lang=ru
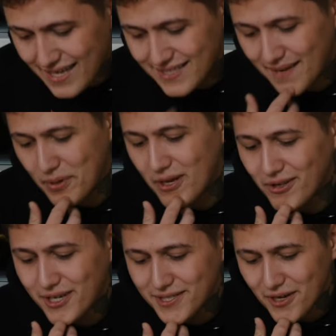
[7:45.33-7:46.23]
из
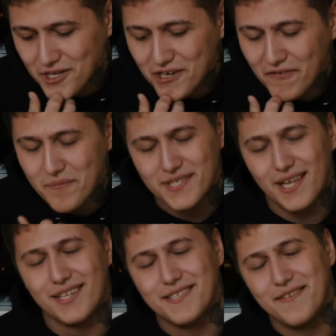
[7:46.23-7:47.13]
определенных источников мне
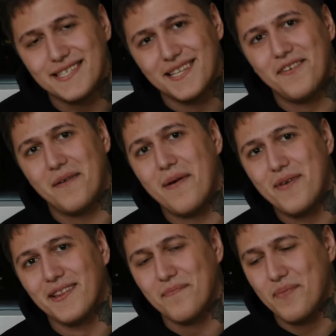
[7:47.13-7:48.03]
стало известно два
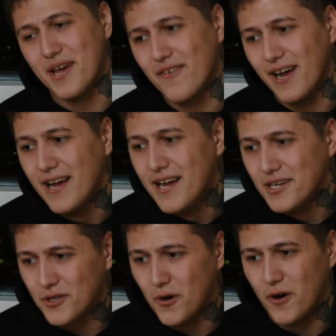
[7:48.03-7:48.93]
момента. Первое,
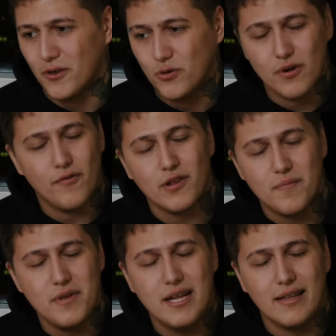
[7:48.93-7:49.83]
что тур его
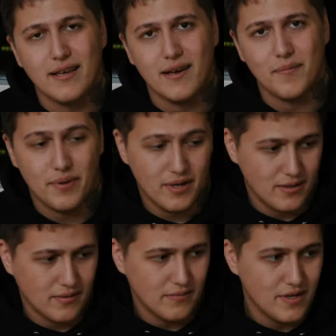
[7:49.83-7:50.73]
отменили-то
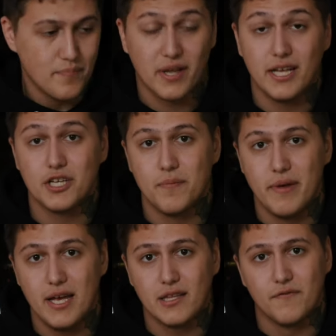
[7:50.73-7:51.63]
по непродаже
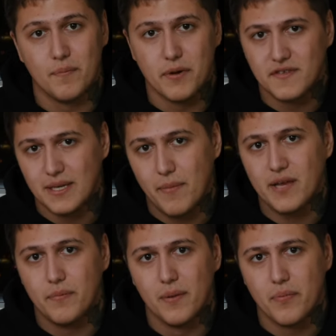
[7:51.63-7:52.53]
билетов. Например, в
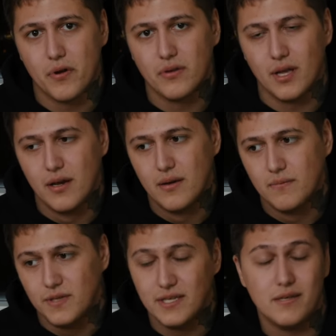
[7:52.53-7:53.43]
Самаре было продано
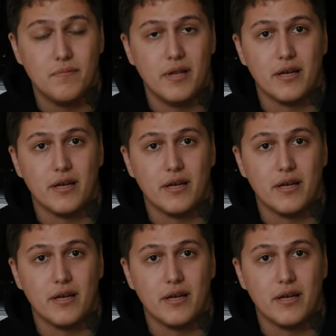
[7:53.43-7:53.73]
10